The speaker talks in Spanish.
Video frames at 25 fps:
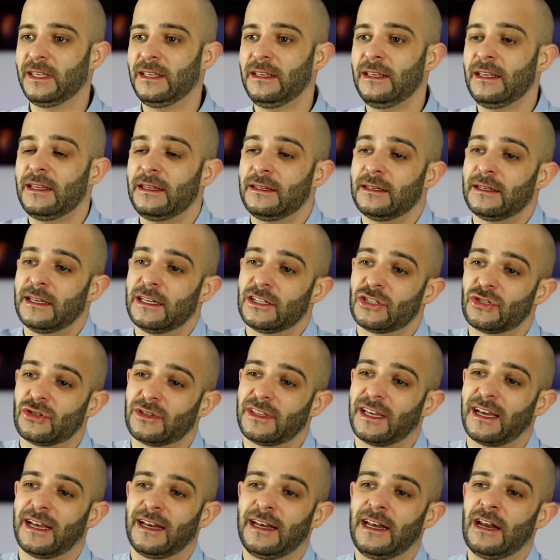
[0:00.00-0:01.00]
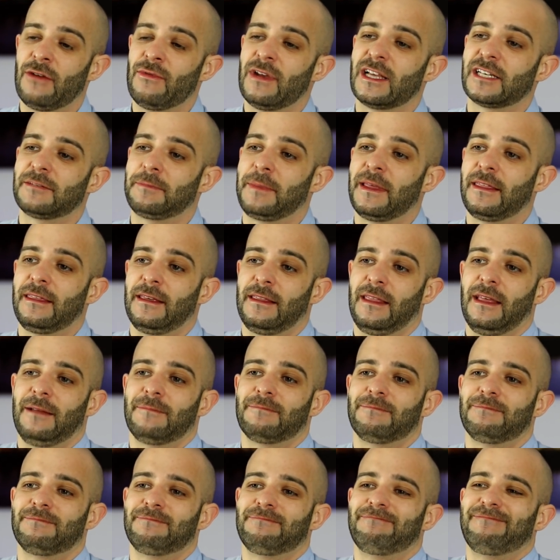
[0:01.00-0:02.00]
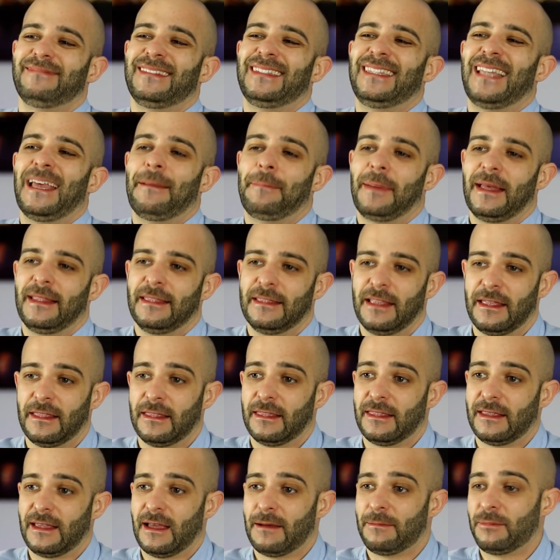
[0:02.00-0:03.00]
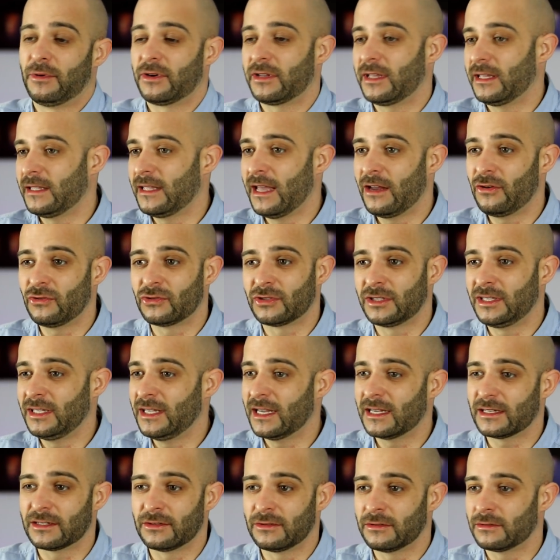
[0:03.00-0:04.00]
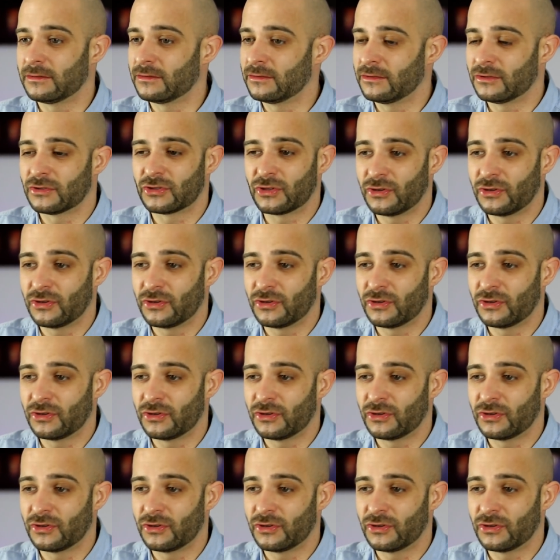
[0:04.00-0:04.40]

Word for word: Y eso te genera una especie de dependencia, porque ya los días no, no